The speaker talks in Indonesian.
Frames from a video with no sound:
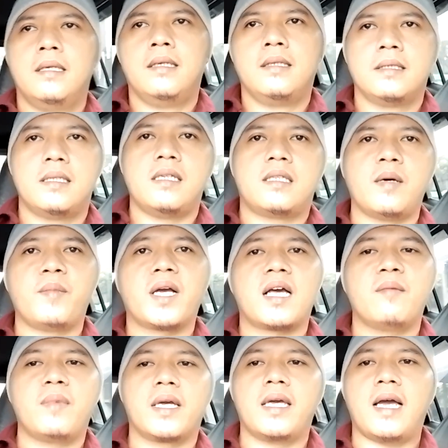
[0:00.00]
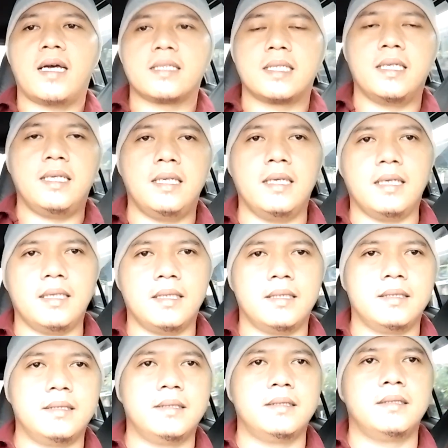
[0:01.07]
sistemnya kan bagi hasil
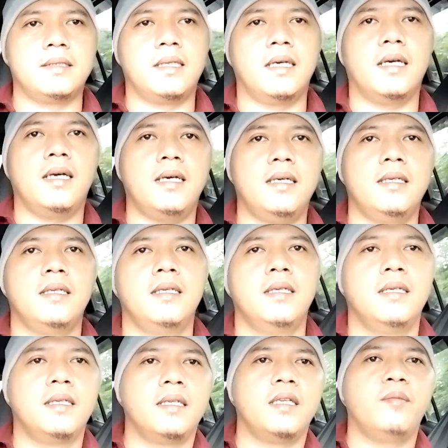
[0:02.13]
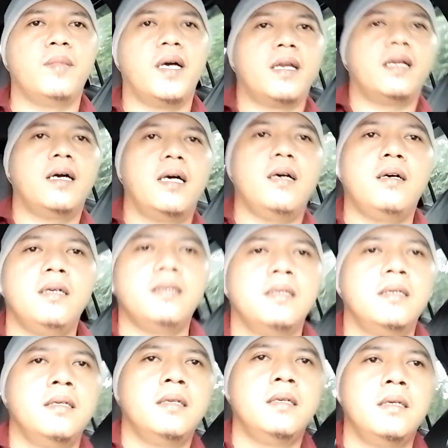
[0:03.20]
ya dimana
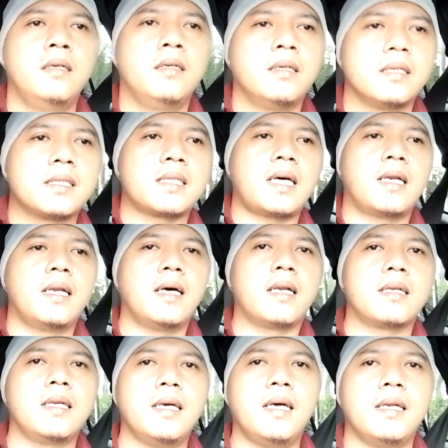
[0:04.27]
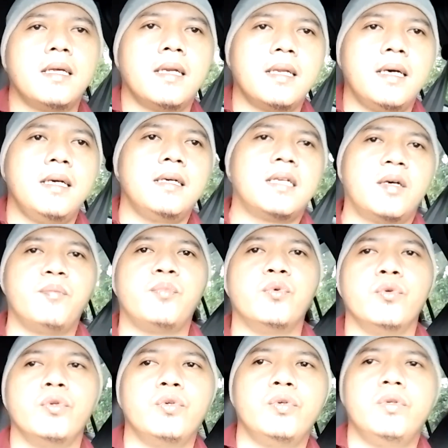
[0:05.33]
standarnya adalah
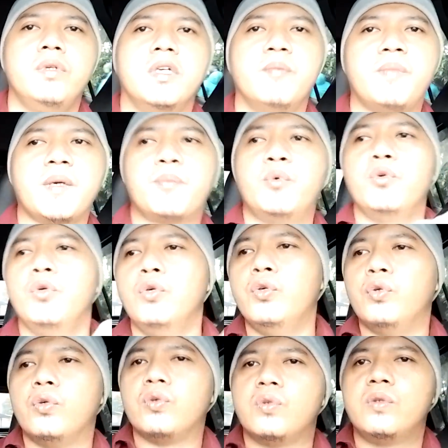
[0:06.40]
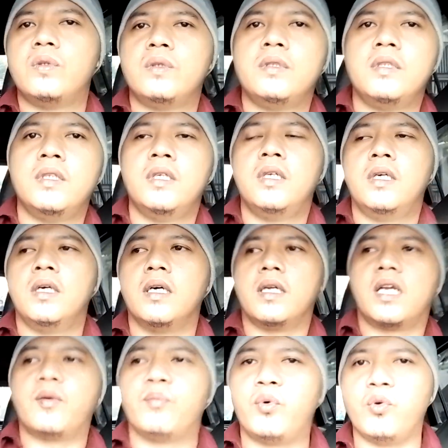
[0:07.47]
60 40
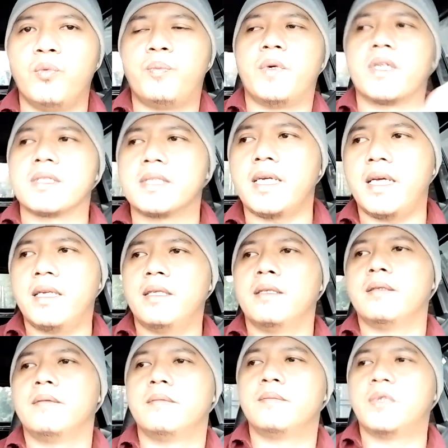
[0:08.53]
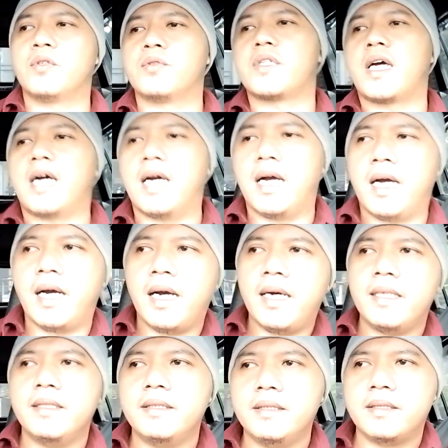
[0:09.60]
60 persen perusahaan
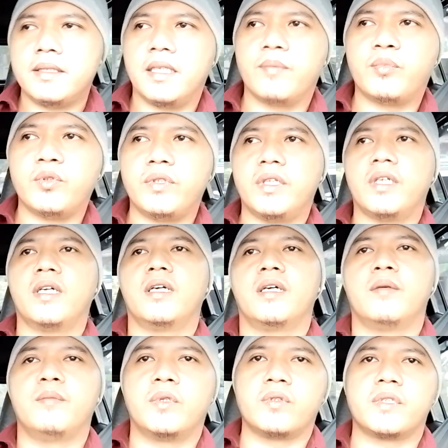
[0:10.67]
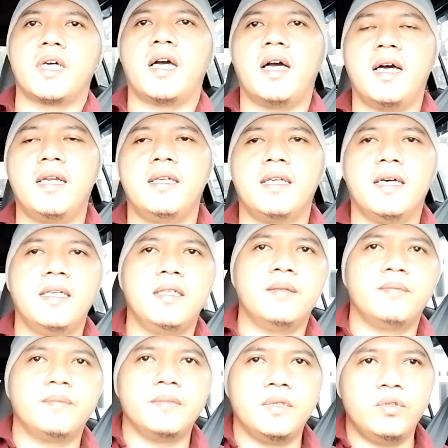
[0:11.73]
yang punya perusahaan dan
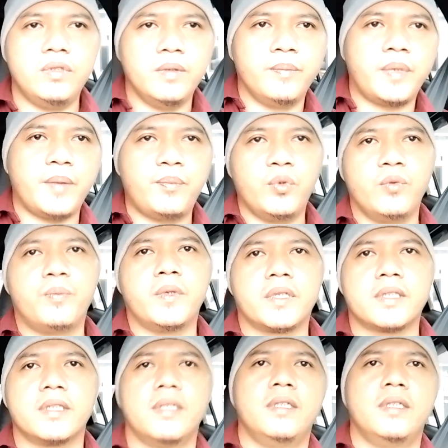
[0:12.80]
40 persen